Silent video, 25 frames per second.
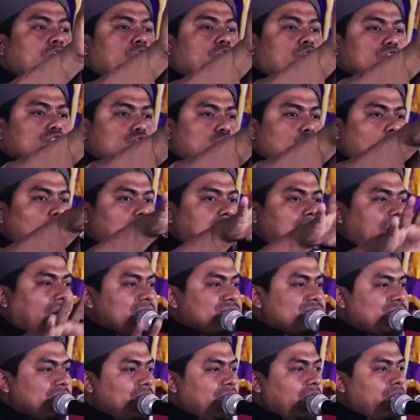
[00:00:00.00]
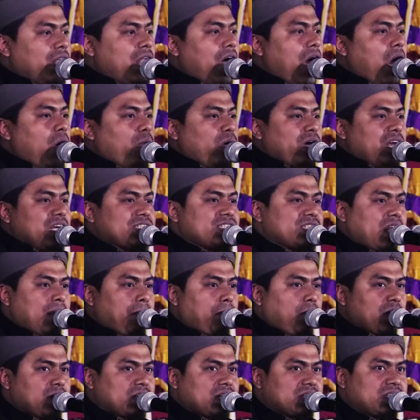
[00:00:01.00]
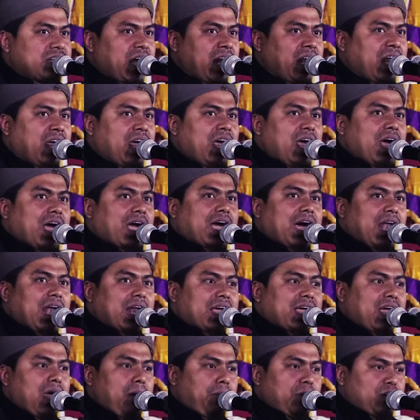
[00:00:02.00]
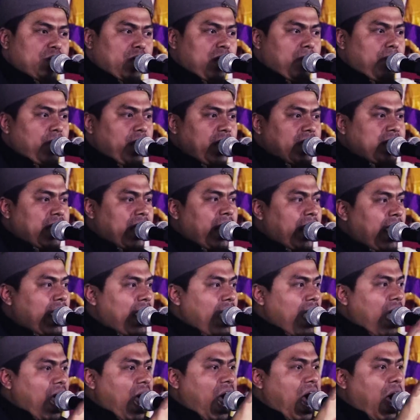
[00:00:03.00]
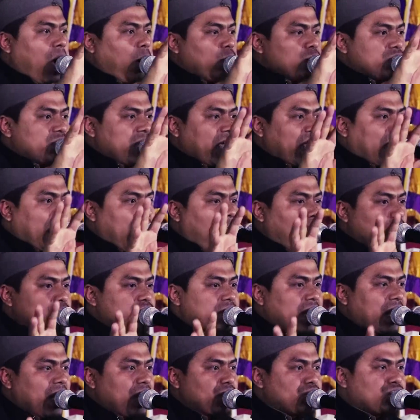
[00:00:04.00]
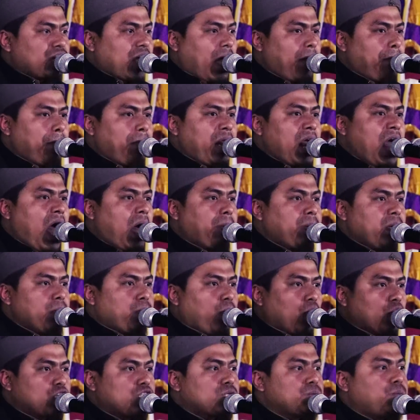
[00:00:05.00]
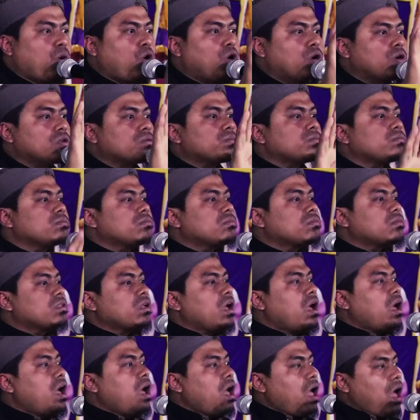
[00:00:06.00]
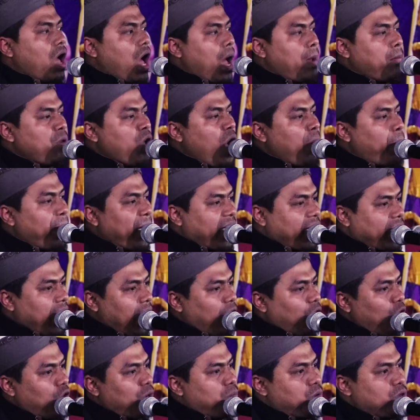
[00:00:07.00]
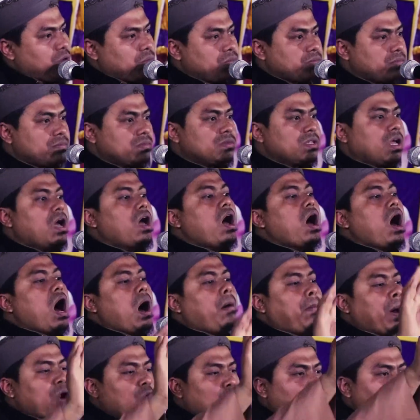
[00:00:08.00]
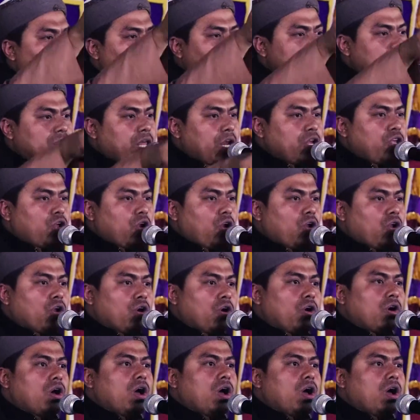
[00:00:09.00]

রাসূলুল্লাহ সাল্লাল্লাহু আলাইহি সাল্লাম বলতেছেন কাল কিয়ামতের ময়দানে হাউজে কাউসারের সামনে আমি বসবো আমি অপেক্ষা করব আমার উম্মতদের জন্য